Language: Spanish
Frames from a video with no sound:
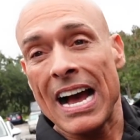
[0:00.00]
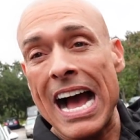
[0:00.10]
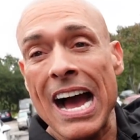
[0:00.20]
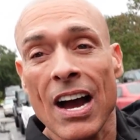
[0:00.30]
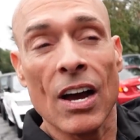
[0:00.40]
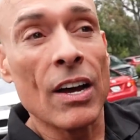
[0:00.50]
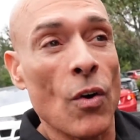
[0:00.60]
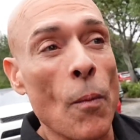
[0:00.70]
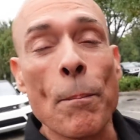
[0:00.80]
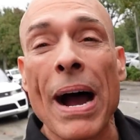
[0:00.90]
ah,
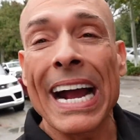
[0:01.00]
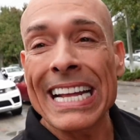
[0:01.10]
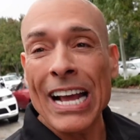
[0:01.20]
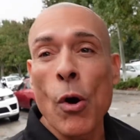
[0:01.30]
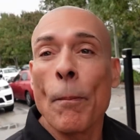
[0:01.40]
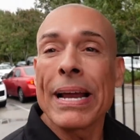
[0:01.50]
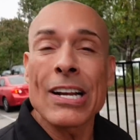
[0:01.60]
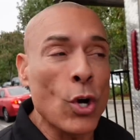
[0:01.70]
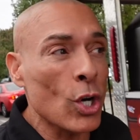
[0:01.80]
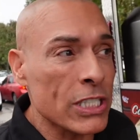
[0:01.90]
un paquete con
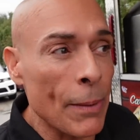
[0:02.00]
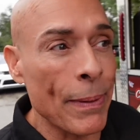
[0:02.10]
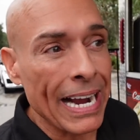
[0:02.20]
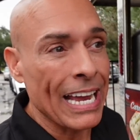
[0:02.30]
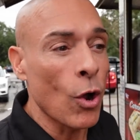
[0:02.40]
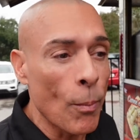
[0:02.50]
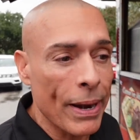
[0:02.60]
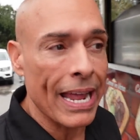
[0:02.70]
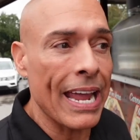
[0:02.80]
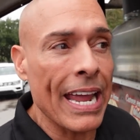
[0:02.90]
mil cosas para que el
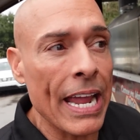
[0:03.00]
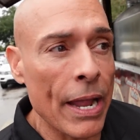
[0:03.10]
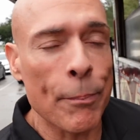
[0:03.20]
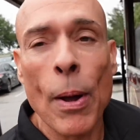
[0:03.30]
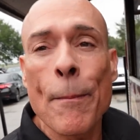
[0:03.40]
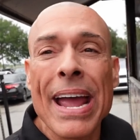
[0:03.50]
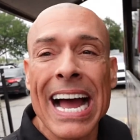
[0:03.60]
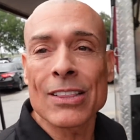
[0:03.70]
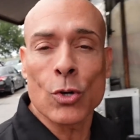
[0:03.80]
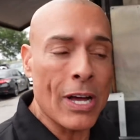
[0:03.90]
hombre pues
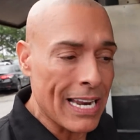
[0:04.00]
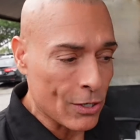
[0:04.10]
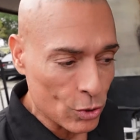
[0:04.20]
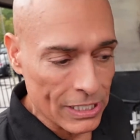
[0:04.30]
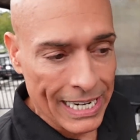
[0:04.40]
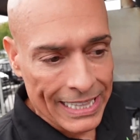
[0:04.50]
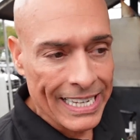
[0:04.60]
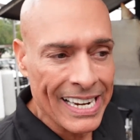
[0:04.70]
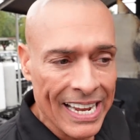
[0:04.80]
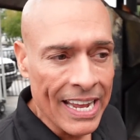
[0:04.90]
vea todas las cosas que
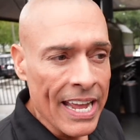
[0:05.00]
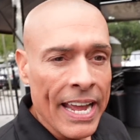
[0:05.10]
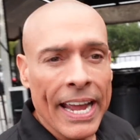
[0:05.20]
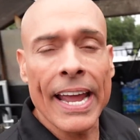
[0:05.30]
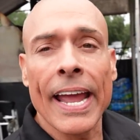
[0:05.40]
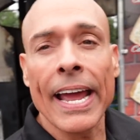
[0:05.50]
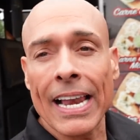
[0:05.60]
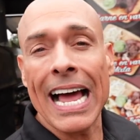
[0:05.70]
tiene eh,